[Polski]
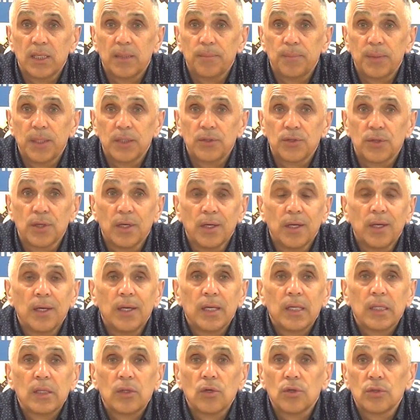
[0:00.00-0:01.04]
drapać
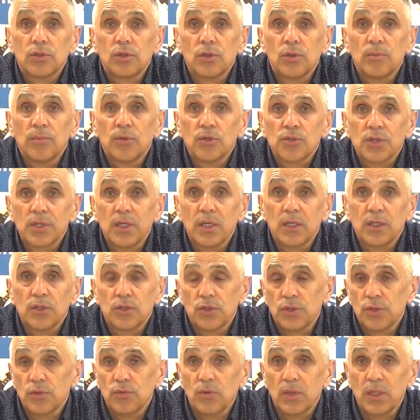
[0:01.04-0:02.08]
to, co można
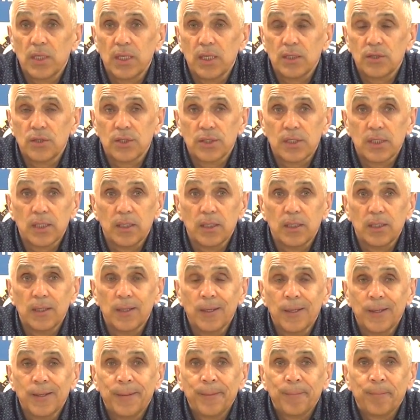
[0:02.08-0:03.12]
jeszcze ugrać z
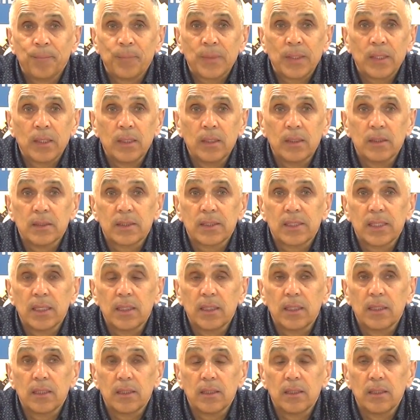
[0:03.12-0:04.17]
tej, mm, z
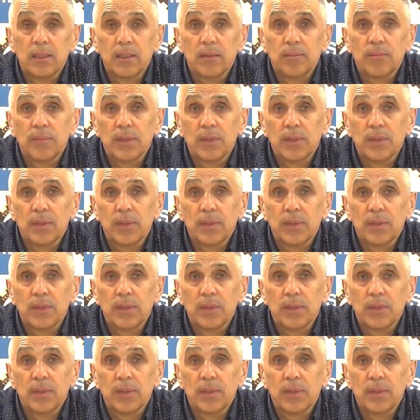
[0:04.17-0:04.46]
tej gry.